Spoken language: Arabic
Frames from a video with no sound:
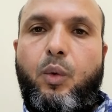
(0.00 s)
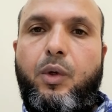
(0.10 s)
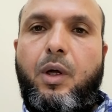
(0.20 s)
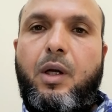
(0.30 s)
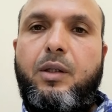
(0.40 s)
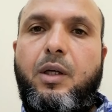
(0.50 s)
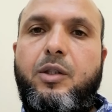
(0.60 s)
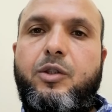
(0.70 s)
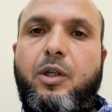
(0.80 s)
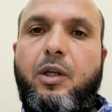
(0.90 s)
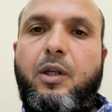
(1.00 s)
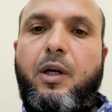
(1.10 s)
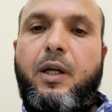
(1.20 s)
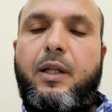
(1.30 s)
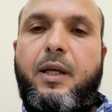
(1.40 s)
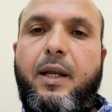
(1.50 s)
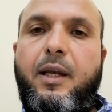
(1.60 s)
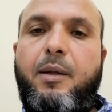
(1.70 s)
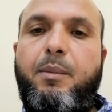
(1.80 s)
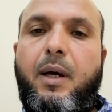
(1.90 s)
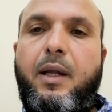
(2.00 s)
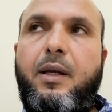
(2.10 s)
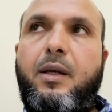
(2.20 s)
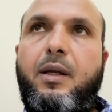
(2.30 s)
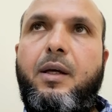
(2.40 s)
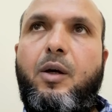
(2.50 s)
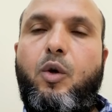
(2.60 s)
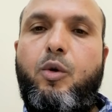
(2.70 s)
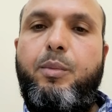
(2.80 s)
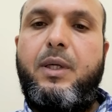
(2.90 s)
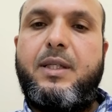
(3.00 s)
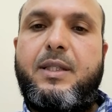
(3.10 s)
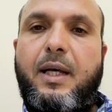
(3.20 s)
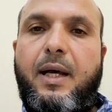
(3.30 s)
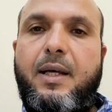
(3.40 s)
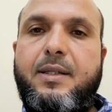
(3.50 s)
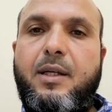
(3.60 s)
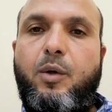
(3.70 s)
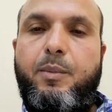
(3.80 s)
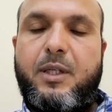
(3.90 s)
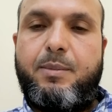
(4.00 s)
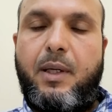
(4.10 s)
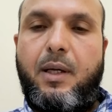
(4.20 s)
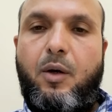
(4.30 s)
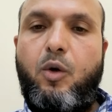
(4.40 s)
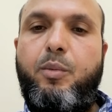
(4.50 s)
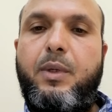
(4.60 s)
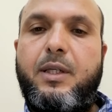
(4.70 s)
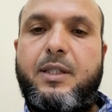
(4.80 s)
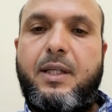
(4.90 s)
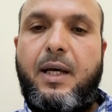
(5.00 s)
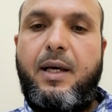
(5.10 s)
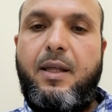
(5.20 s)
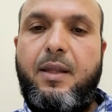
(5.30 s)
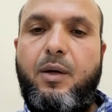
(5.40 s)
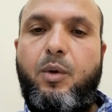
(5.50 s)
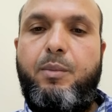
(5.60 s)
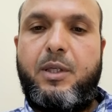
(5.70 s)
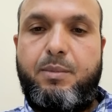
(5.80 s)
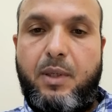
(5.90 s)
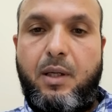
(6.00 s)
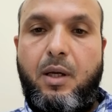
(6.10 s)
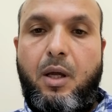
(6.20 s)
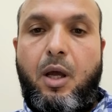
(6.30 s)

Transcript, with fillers: والنهاردة إن شاء الله هنتكلم عن حكم الاستعاذة والبسملة حكم الاستعاذة والبسملة